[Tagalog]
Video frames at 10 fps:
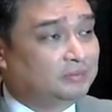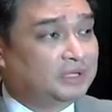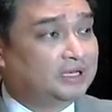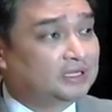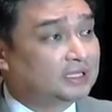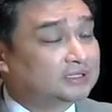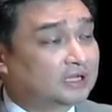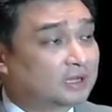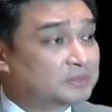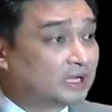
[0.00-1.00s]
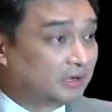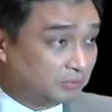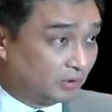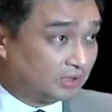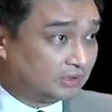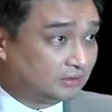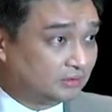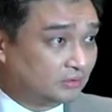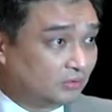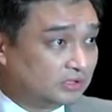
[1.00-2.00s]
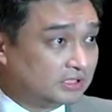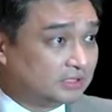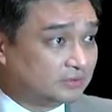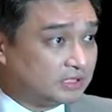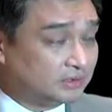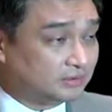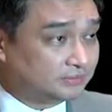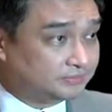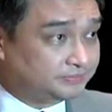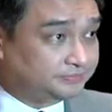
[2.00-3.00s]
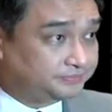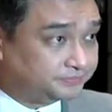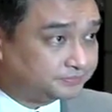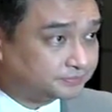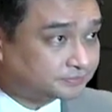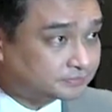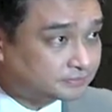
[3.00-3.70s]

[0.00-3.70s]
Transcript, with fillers: may natatanggap siyang report tungkol sa sitwasyon. Ano ang mood ng